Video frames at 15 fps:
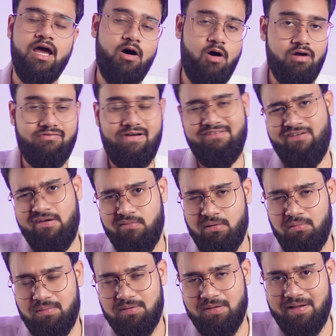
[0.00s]
और वाईफाई में
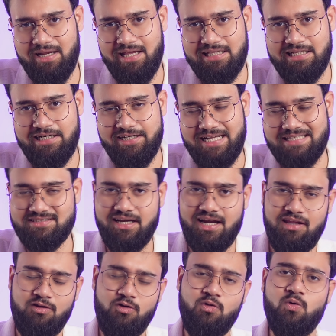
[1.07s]
भी मैंने एक दिन टेस्ट करा
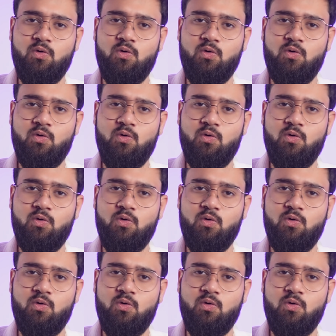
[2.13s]
तो